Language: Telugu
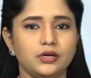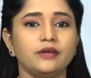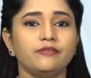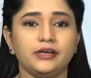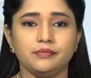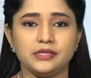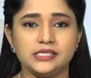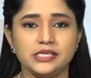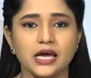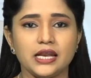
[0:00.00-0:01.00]
విటమిన్
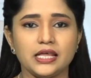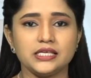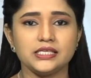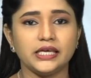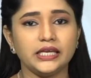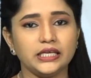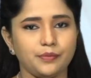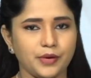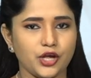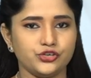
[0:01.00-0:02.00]
సి అనేది స్కిన్కి
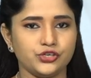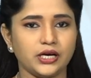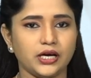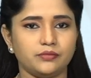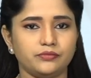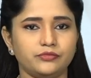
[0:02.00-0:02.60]
ప్రయోజనకరం